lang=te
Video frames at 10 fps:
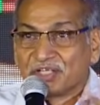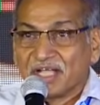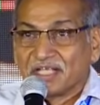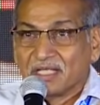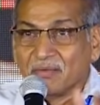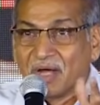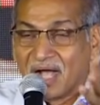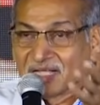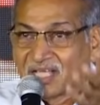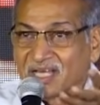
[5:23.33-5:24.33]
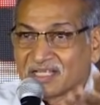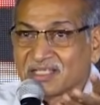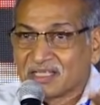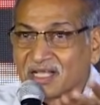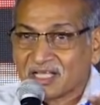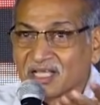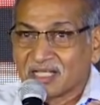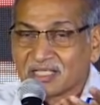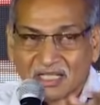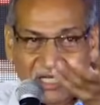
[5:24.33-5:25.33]
ఎందుకు చైతన్యం అక్షరాస్యత
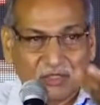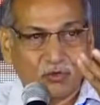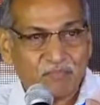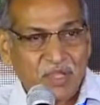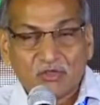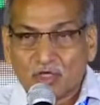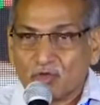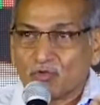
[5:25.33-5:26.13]
అక్షరాస్యత లేదు